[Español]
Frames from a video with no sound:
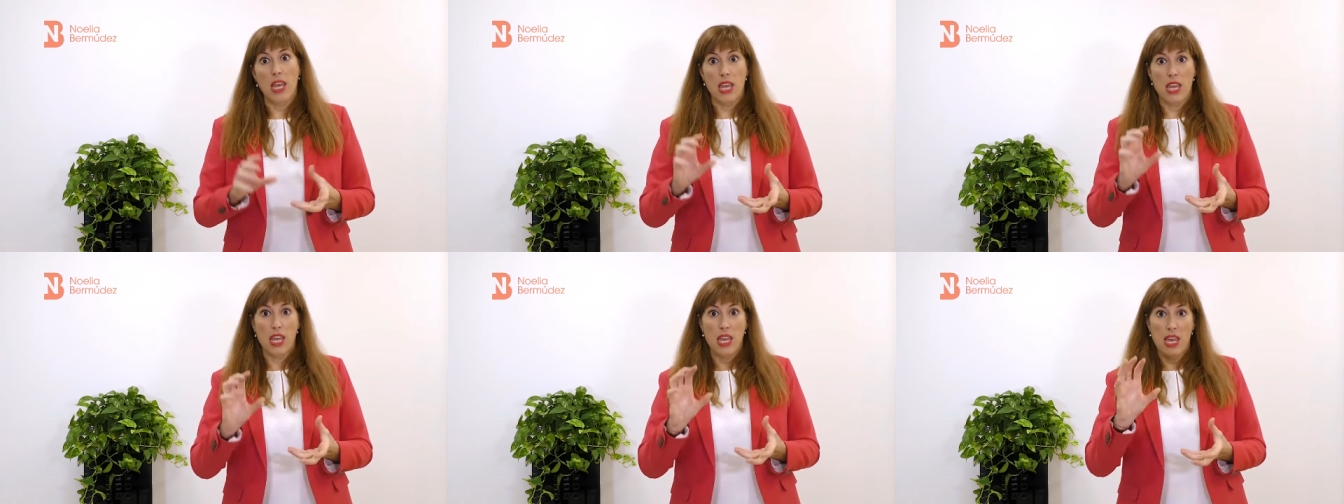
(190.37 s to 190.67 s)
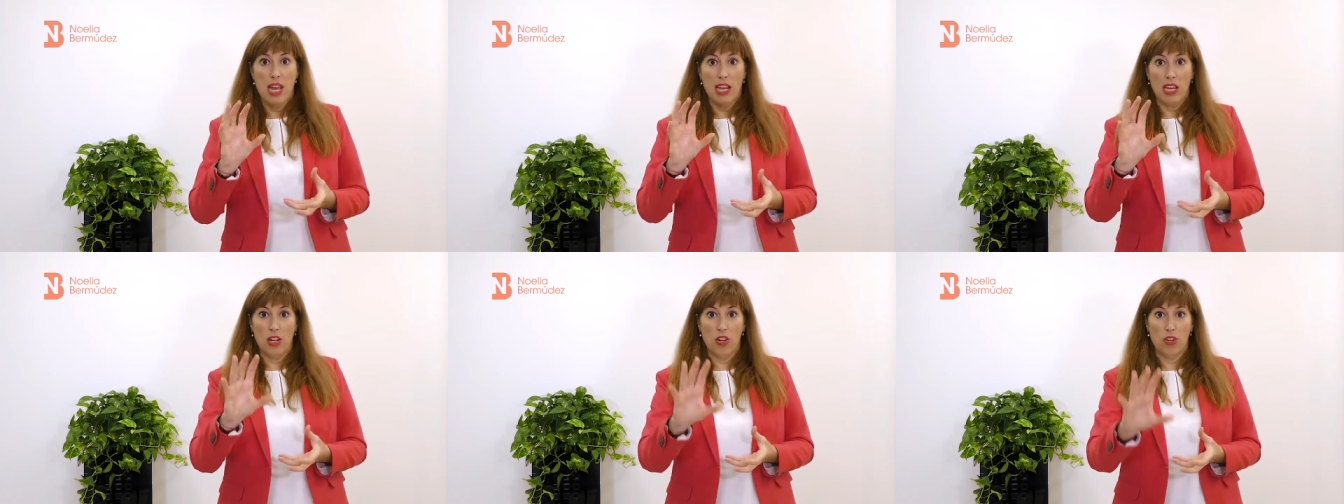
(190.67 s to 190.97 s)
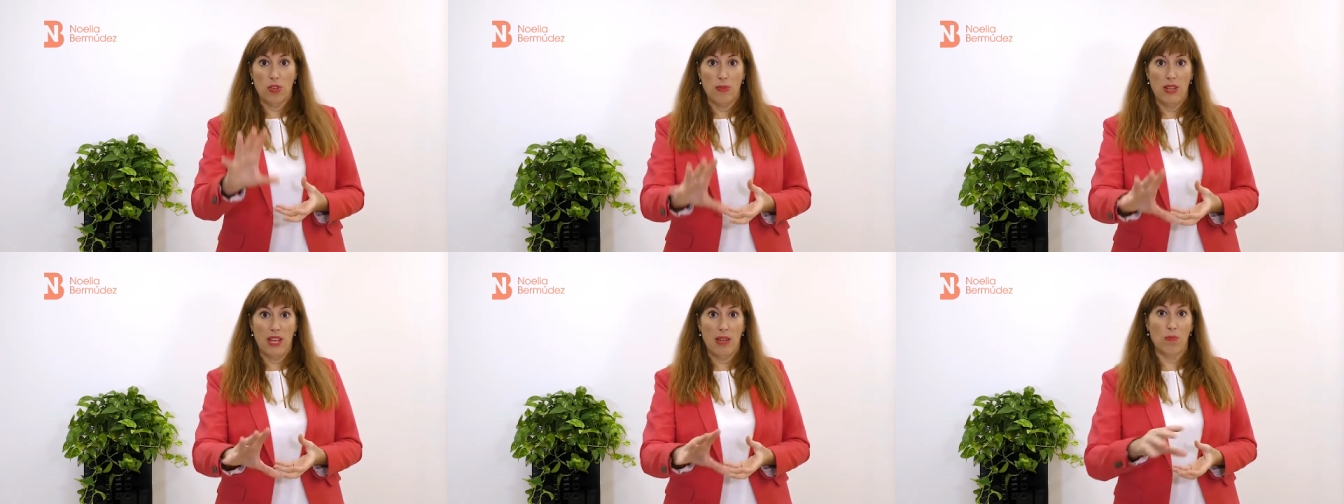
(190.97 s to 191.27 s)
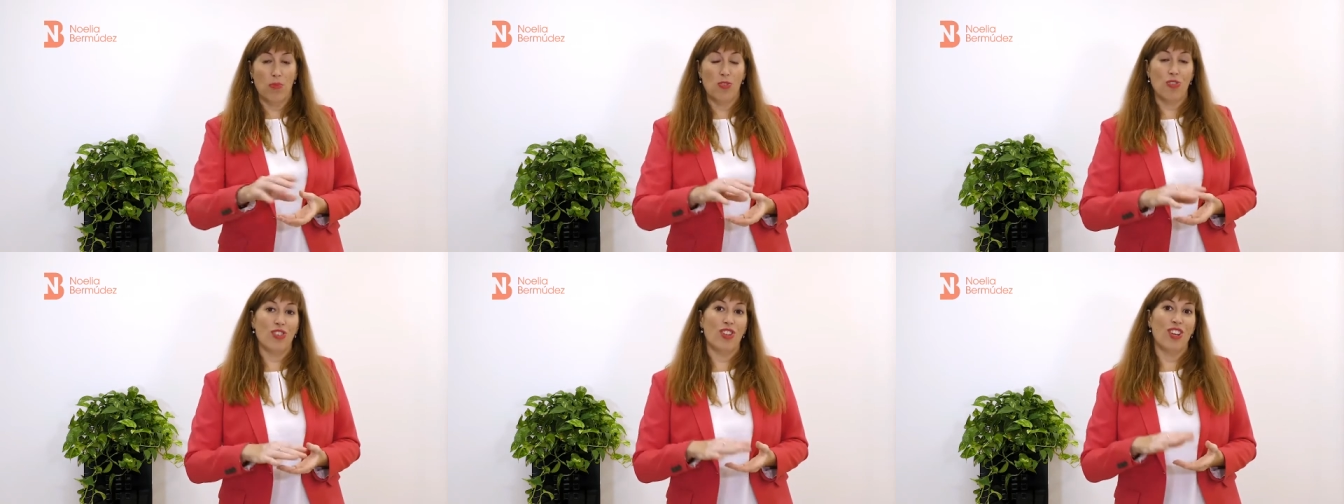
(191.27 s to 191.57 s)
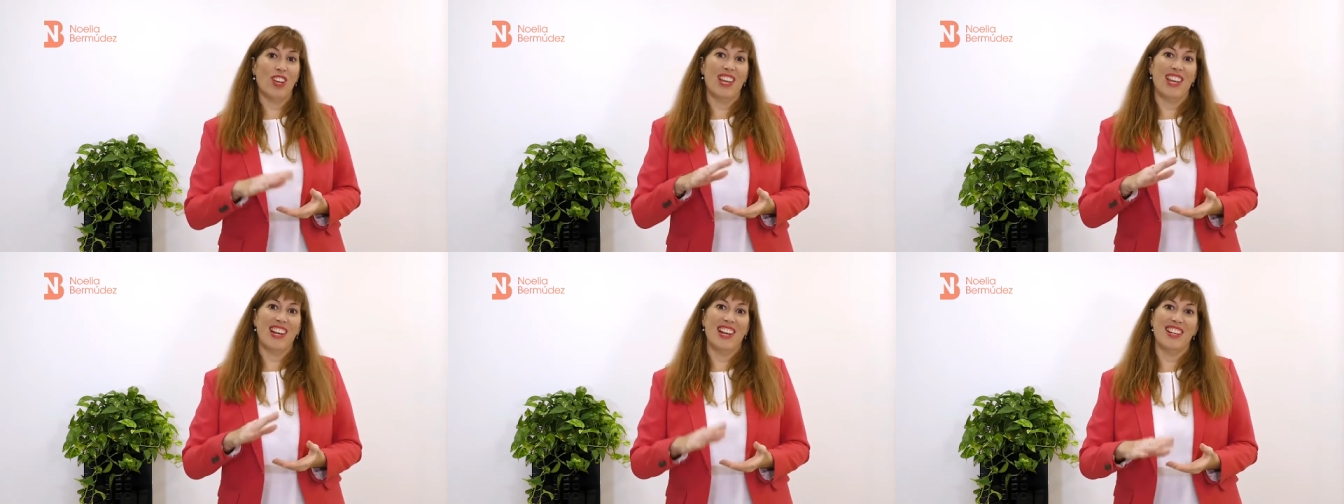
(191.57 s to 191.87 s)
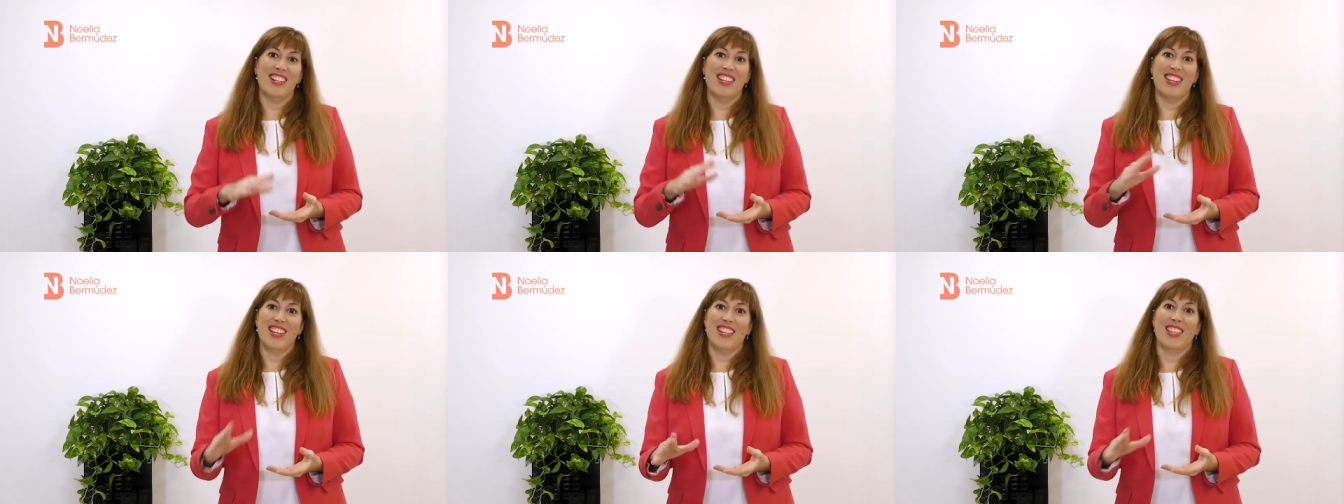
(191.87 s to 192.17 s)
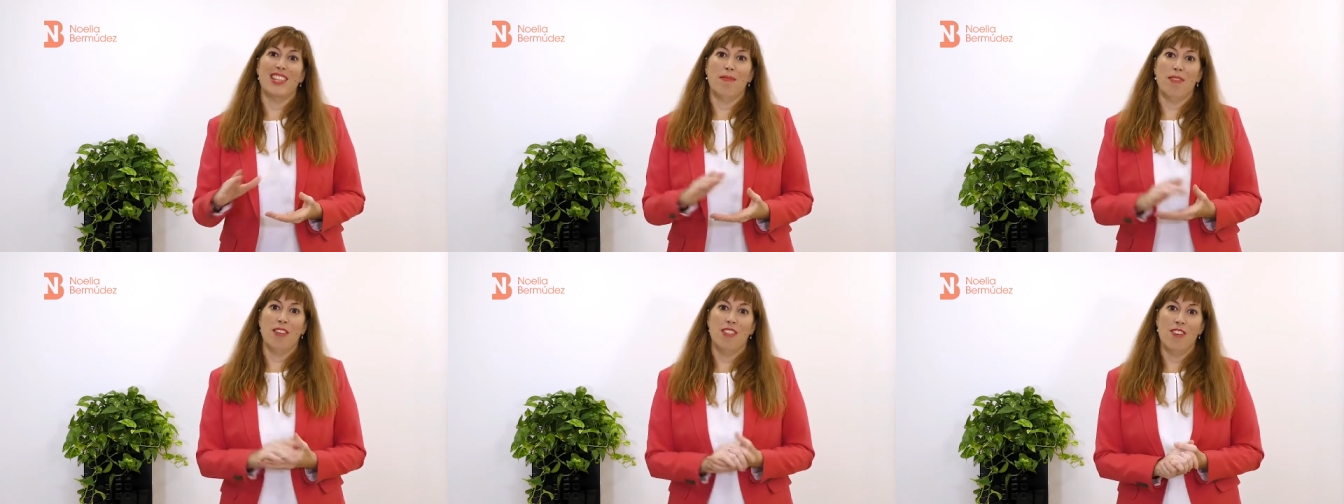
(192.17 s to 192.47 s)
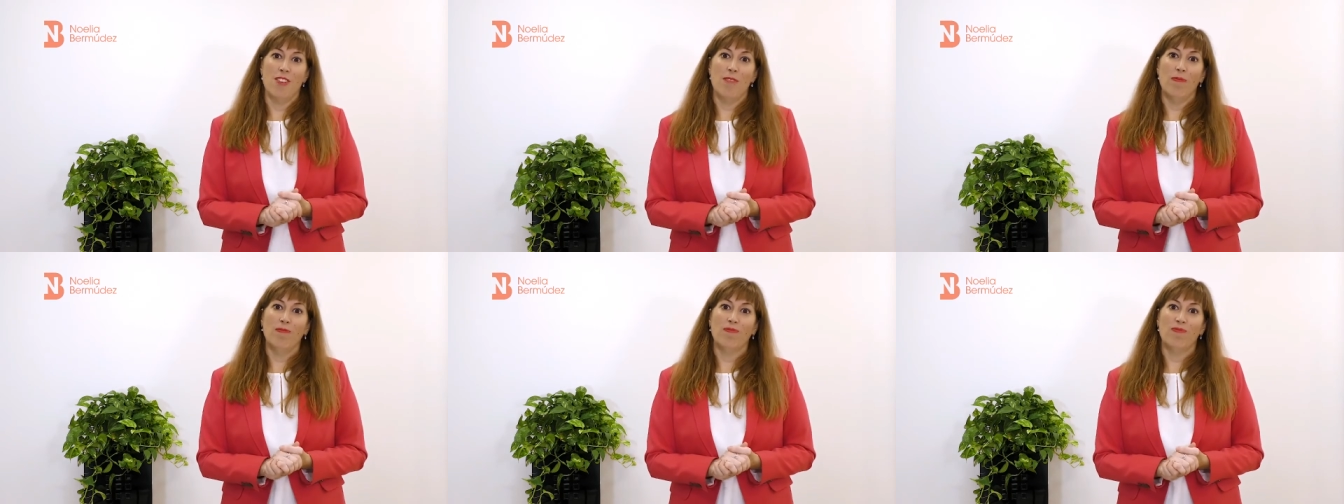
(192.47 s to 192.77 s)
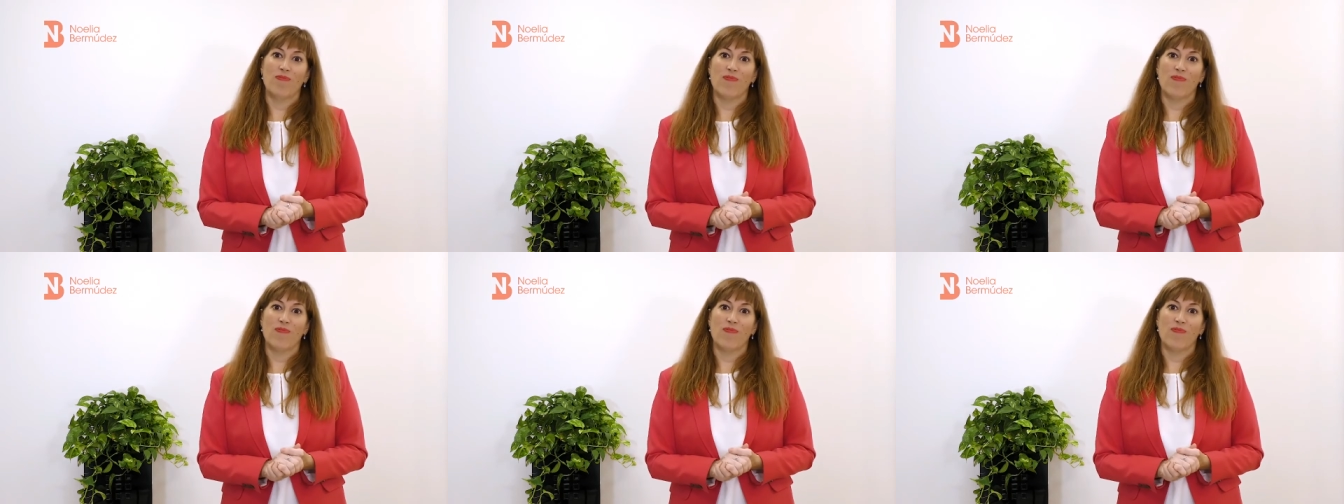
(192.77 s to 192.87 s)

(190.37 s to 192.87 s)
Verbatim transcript: y a que nos veamos en el siguiente vídeo.